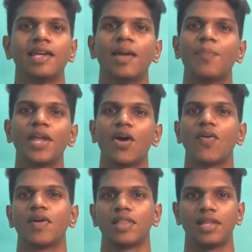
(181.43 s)
எப்படி
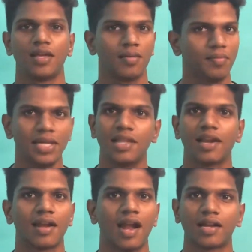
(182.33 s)
அவங்க வந்து மீதி
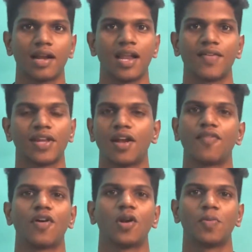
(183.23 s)
இருக்க நாட்கள்லாம் வந்து என்னன்னா
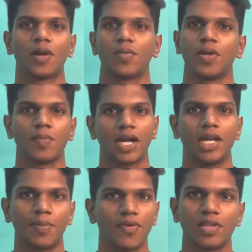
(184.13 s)
ஃபாலோ பண்ண முடியும்
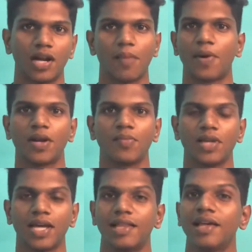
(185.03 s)
கண்டிப்பாக வந்து என்னன்னா பண்ண
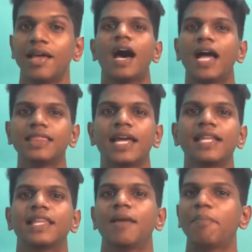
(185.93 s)
முடியாது அந்த
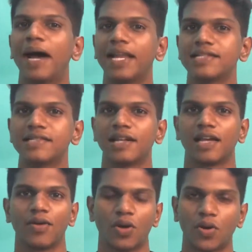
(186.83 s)
இடத்துல பேலன்ஸ்
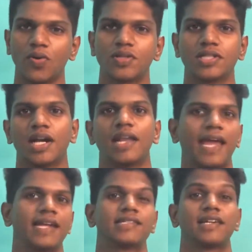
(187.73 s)
இருக்க ஒர்க் அவுட் சார்ட்
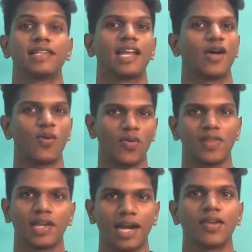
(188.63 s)
டயட் சார்ட் இதெல்லாம் உங்களுக்கு
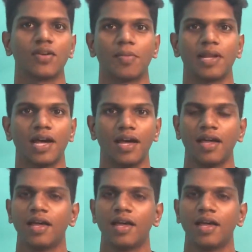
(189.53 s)
வந்து கிடைக்கணும் அப்படின்னா